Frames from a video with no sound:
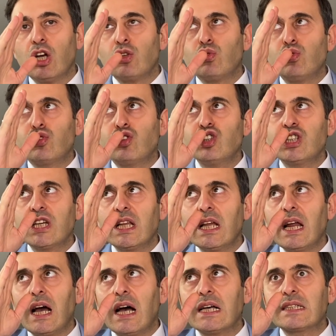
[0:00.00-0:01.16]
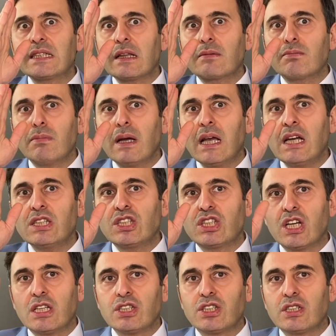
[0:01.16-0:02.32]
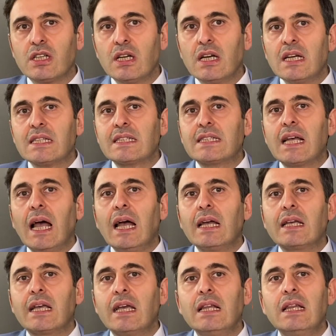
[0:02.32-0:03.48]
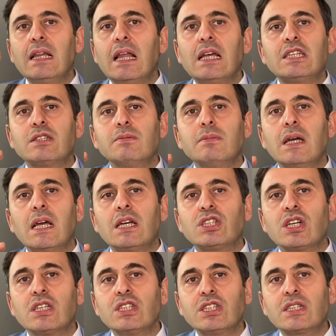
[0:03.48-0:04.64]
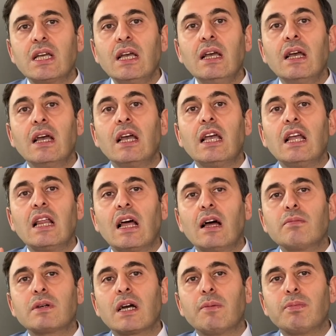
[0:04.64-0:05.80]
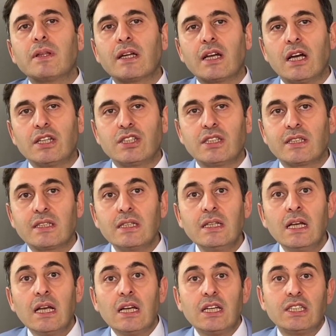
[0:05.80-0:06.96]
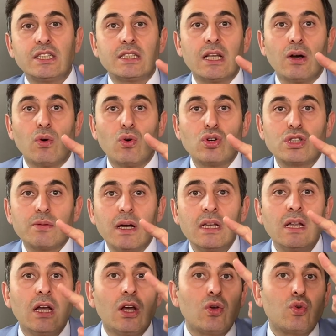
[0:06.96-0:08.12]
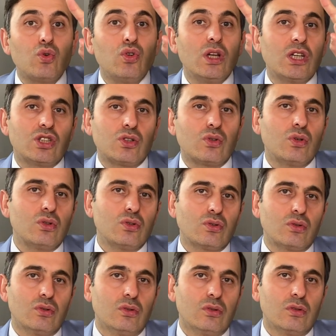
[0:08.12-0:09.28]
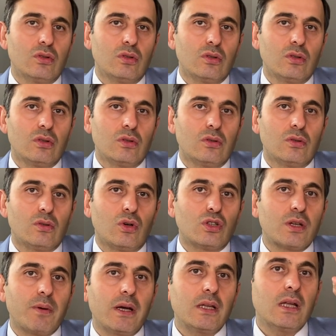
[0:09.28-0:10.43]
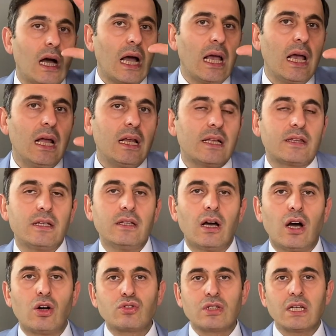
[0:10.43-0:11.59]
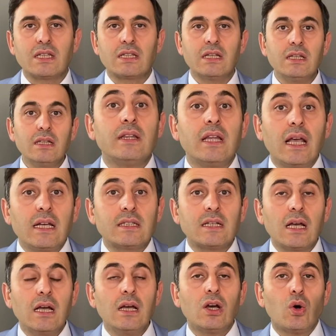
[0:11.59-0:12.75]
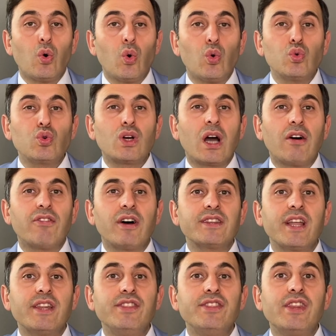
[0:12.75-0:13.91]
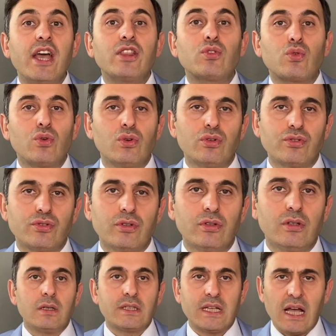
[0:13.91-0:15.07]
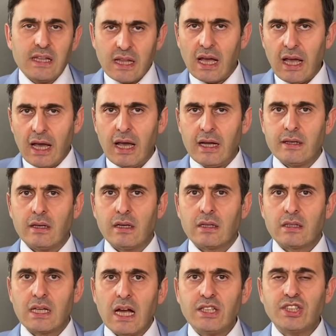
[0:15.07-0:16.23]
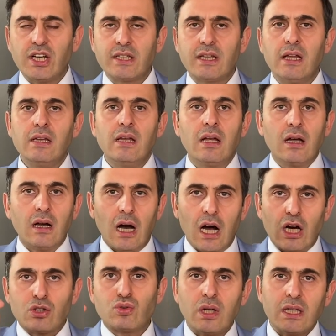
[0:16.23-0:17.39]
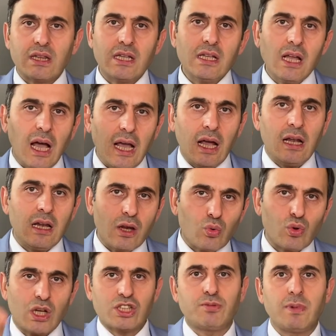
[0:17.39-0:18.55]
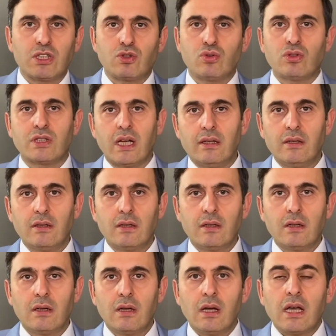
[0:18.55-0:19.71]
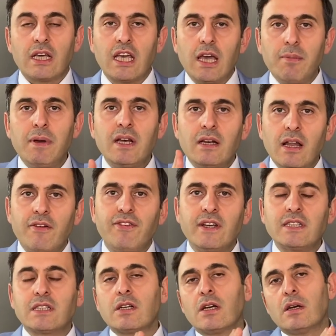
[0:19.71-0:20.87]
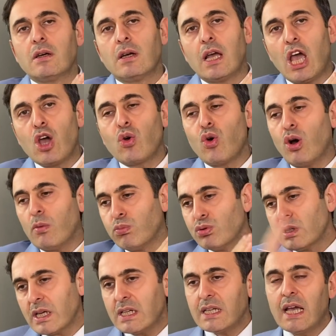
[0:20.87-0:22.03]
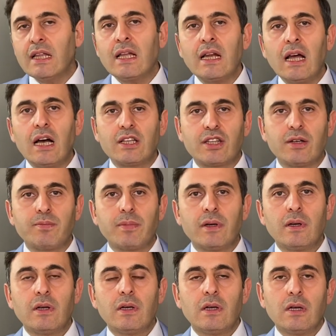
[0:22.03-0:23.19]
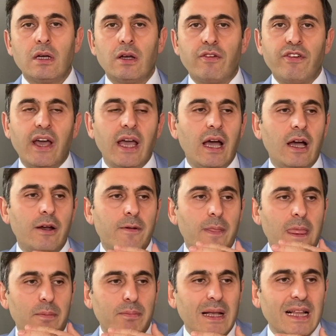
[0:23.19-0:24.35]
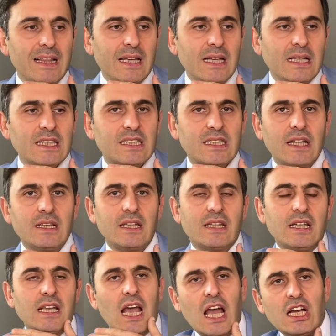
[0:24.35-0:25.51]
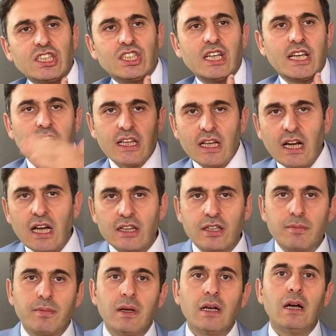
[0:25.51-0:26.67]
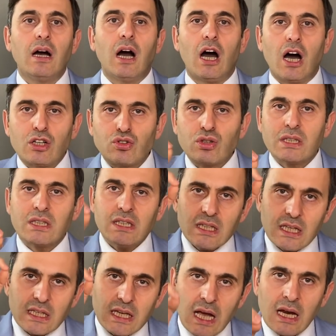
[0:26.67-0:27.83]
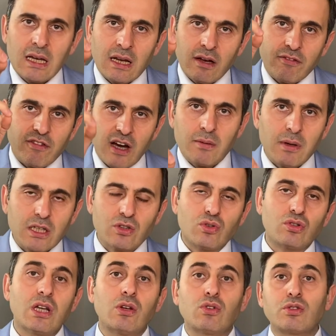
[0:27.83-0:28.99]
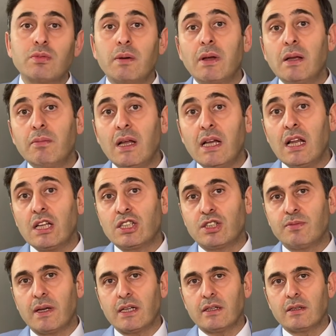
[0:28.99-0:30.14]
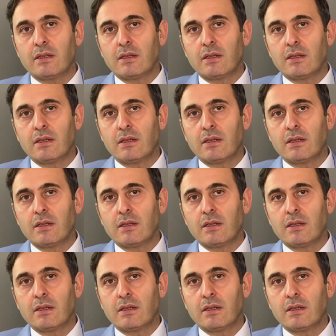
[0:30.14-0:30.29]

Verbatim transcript: Düşünceleri azaltmaya çalış. Sakinleşmeye çalış ki ilham kapıları açılsın. İşte o zaman güneşi görürsün. O zaman hayal ettiğin, arzu ettiğin neyse onu kafanda net görürsün. Sen de eğer gerçekten arzu ettiğin hayallere ulaşmak istiyorsan kibir, nefis, ego bunları kenara atıp veya bildiğini zannettiğin her şeyi kenara atıp arzuladığın yerlere varmak istiyorsan o zaman benimle iletişime gir.